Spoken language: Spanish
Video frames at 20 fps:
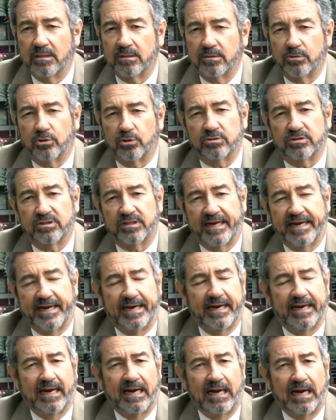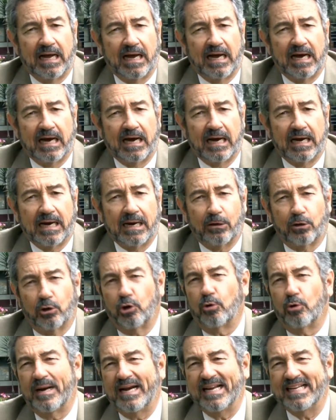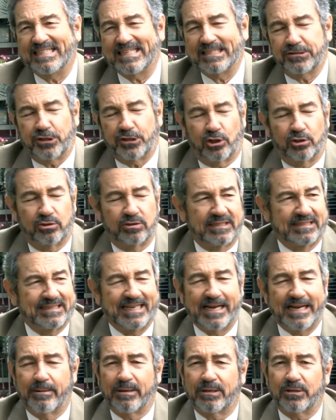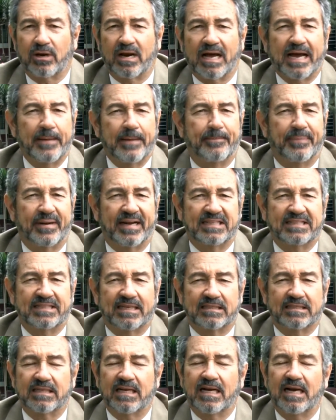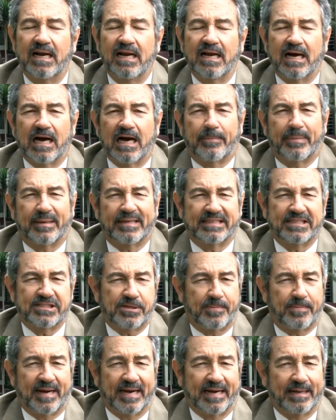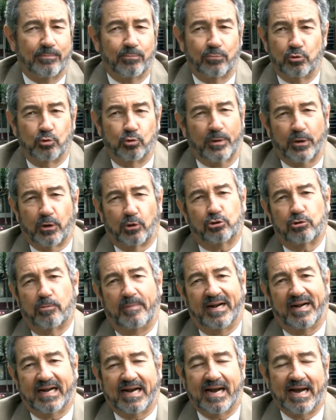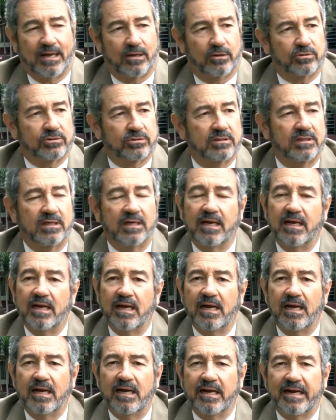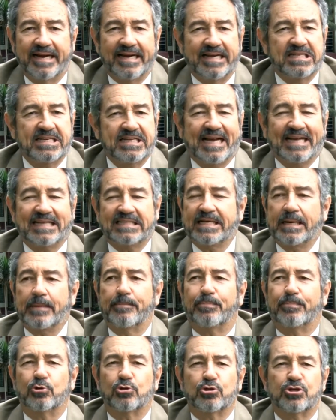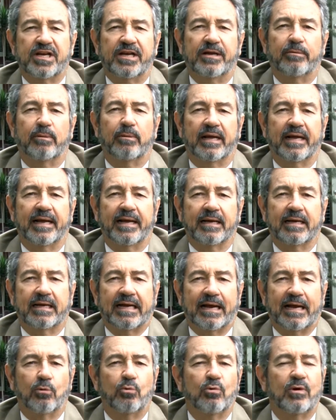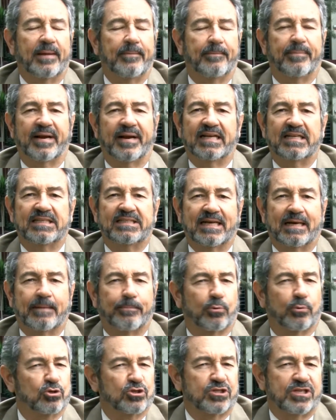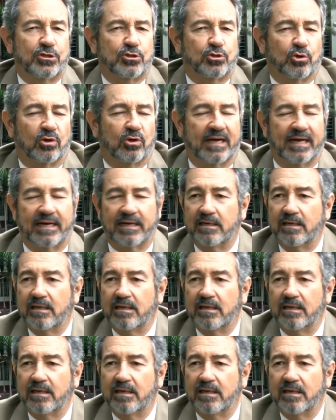donde la globalización está llevando a las empresas a participar en numerosos mercados, es casi imposible que una empresa por sí sola